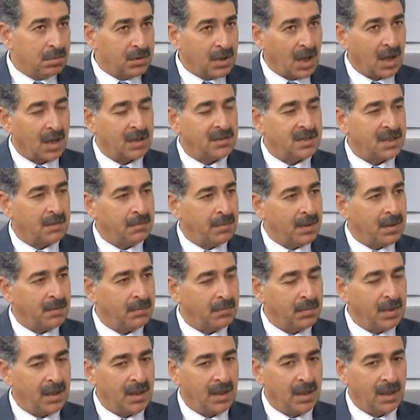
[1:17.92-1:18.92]

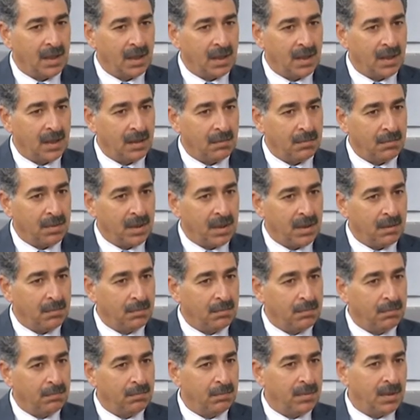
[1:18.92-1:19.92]
تقريبا
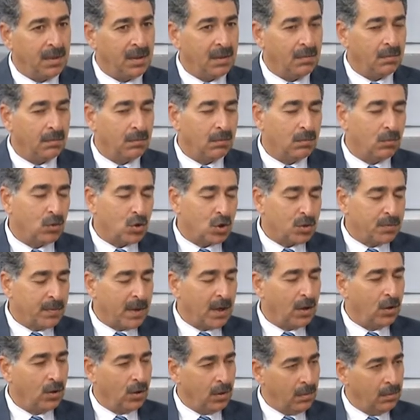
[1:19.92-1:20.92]

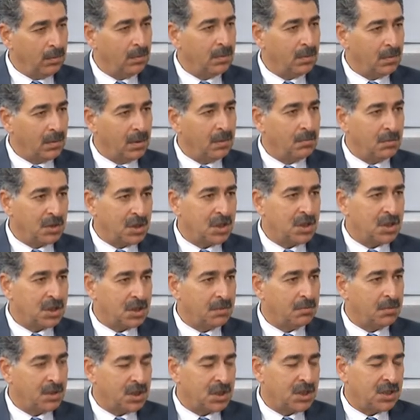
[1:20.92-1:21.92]
بمجملهم
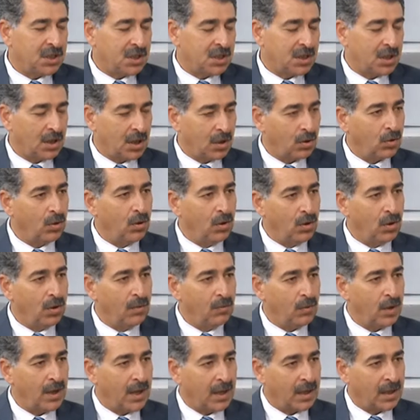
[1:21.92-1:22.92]
مش مش
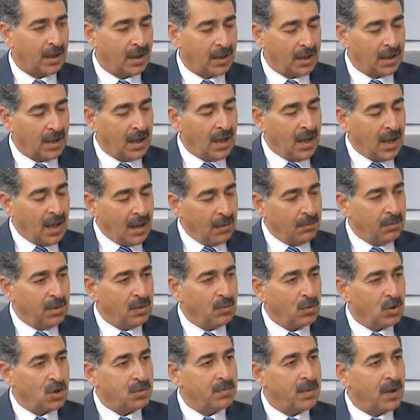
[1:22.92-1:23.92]
كلهم ولكن
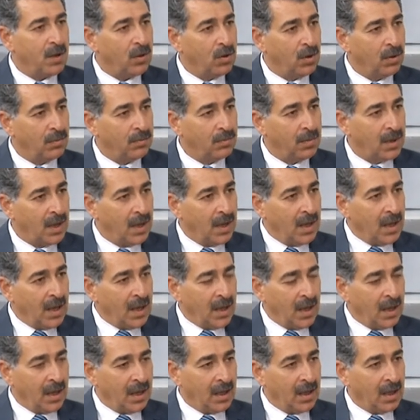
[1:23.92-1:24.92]
بمجملهم
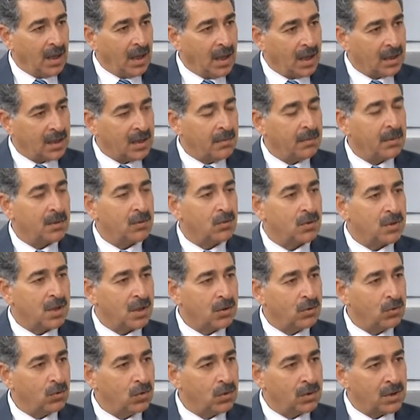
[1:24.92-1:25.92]
آه، اعتمدوا
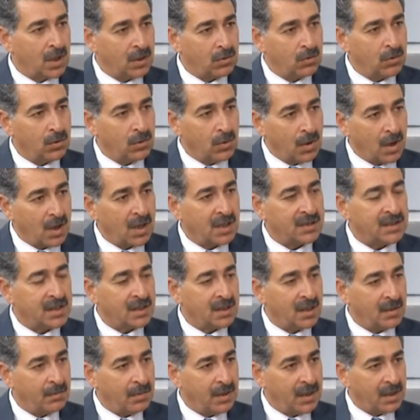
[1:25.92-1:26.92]
صندوق تطوير
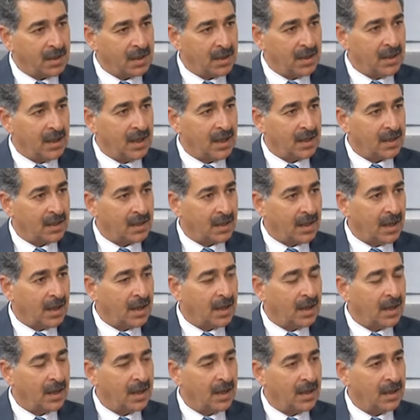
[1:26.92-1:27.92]
واقراض البلديات
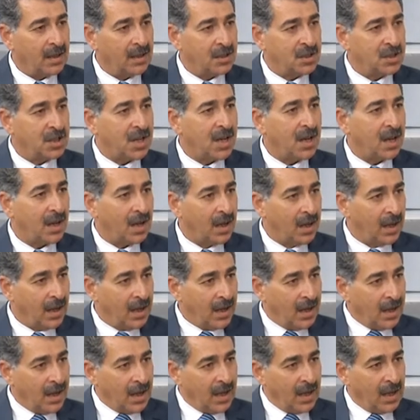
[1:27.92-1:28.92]
كجهه
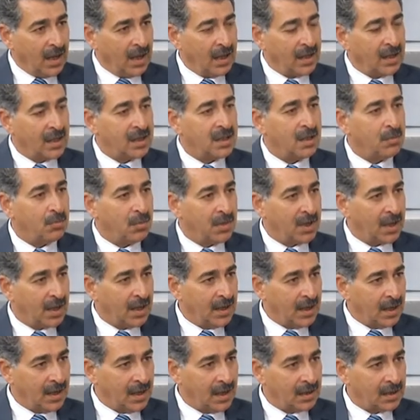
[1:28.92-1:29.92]
آه، يتم من
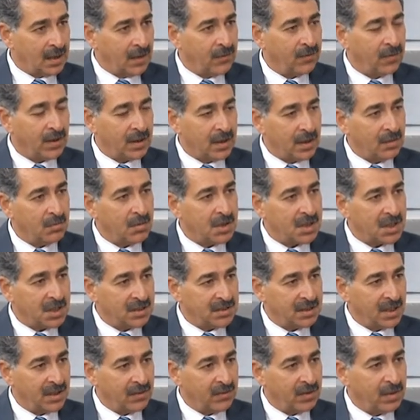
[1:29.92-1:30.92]
خلالها تنفيذ
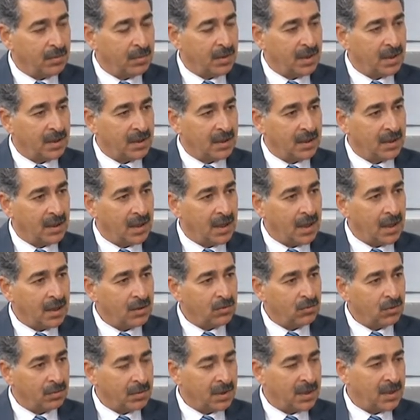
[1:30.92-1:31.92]
المشاريع في
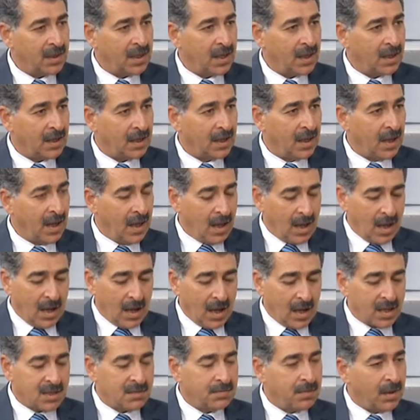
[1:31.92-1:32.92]
البلديات وبالتالي
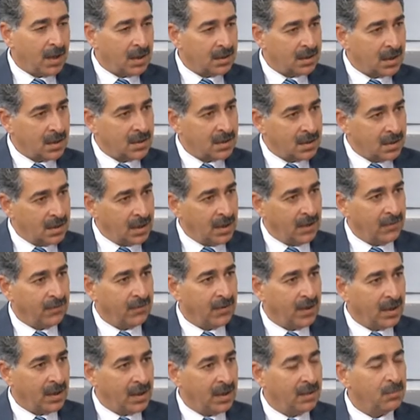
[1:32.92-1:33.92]
اصبح
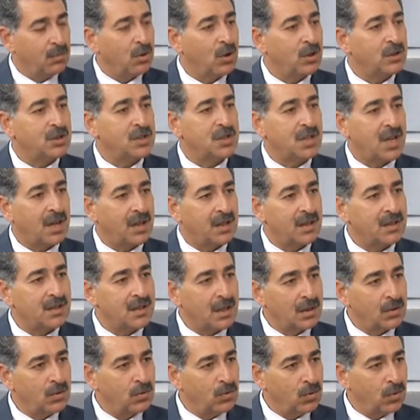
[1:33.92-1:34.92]
تصنيف اللي بخرج عن
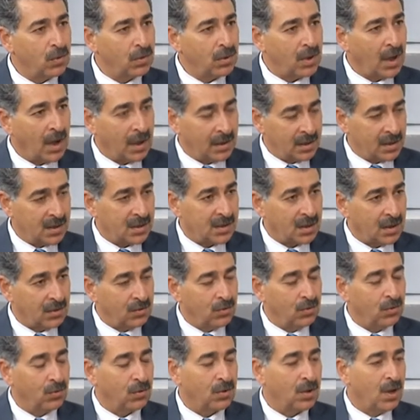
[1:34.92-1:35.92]
صندوق عن
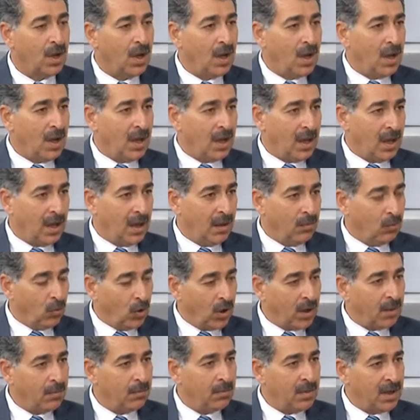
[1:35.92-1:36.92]
الصندوق آه،
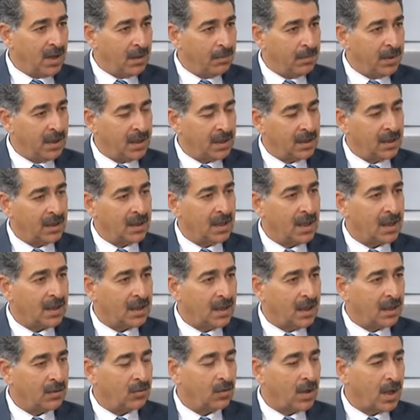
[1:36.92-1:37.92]
مهم
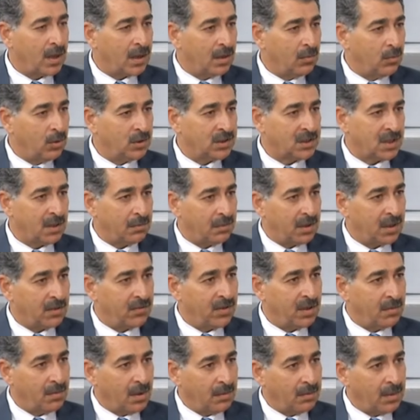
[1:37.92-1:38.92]
للبلديات لانه هذا مرتبط
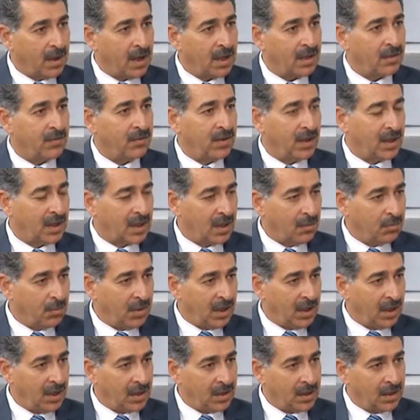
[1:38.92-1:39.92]
فيما بعد في
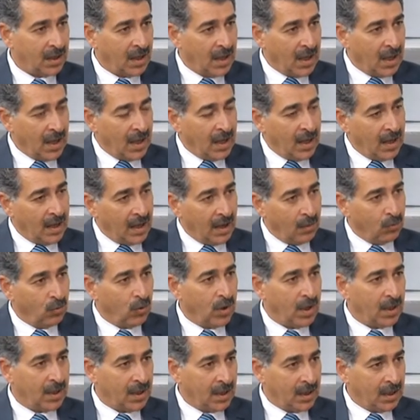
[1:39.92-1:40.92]
كميه
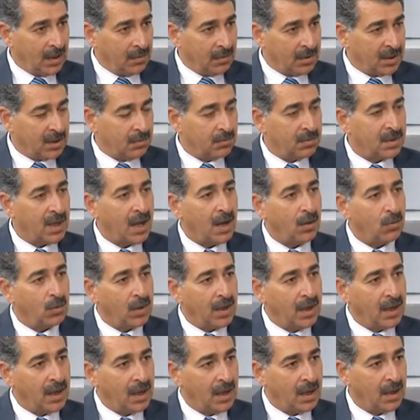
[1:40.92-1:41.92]
الاموال اللي بتم
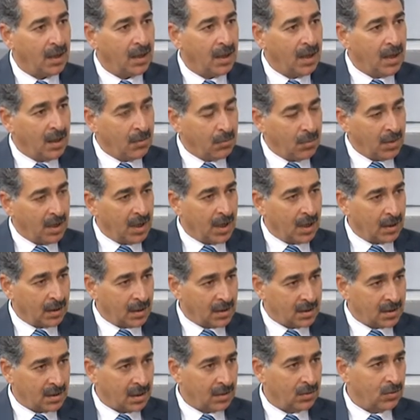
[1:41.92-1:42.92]
تحويلها من هذا
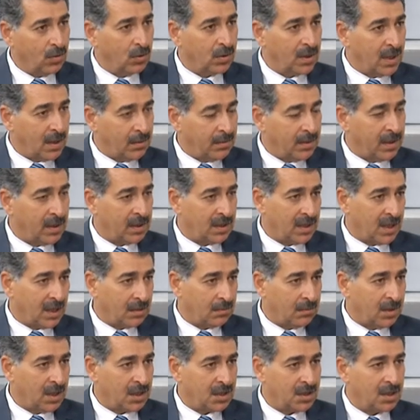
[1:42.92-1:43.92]
الصندوق
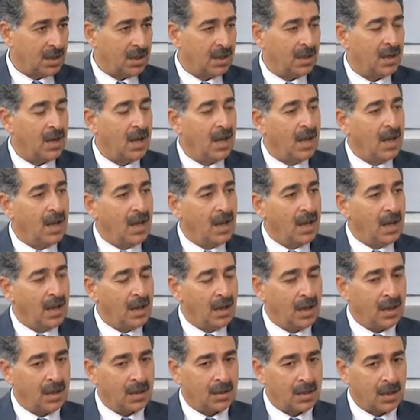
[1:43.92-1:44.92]
للبلديات من اجل
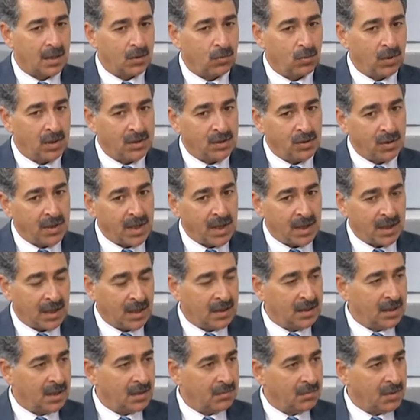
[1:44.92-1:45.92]
آه، التطوير هناك
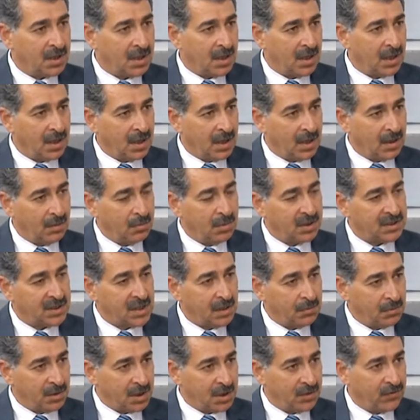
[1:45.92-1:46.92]
عدة آه،
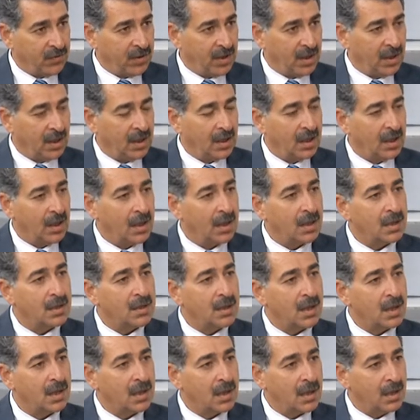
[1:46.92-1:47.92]
برامج في
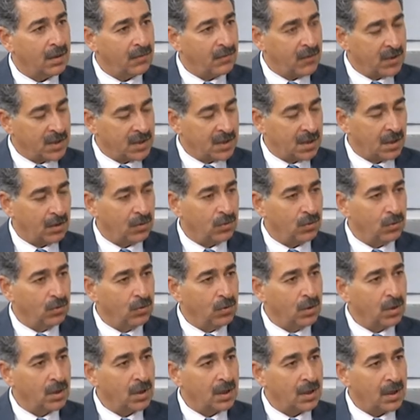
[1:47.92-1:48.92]
في
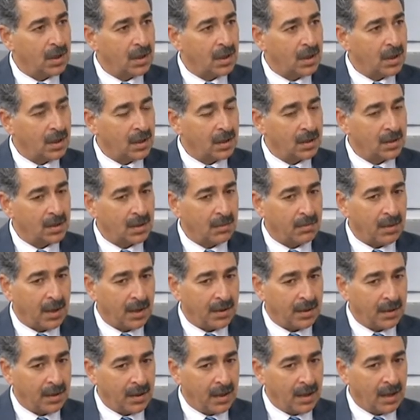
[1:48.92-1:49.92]
الصندوق
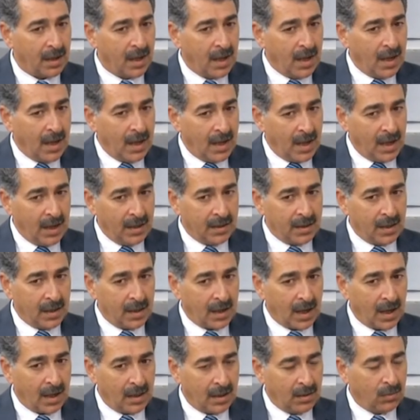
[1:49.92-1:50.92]
طبعا احنا
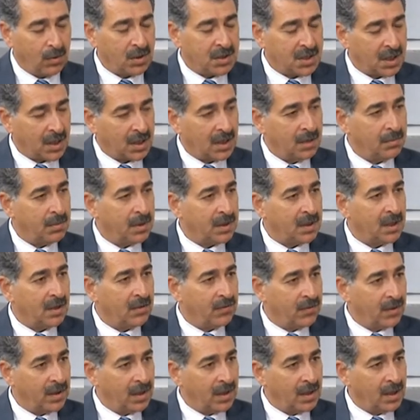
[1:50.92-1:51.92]
على وشك البدء
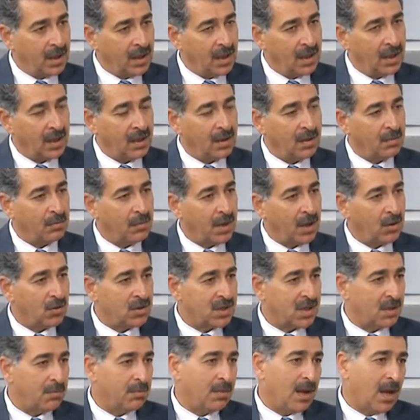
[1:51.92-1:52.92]
في ما
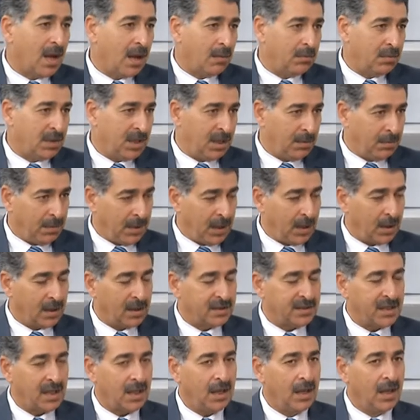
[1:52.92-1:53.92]
يسمى ام دي بي
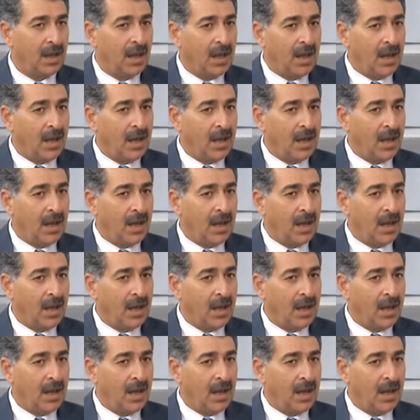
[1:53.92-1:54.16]
3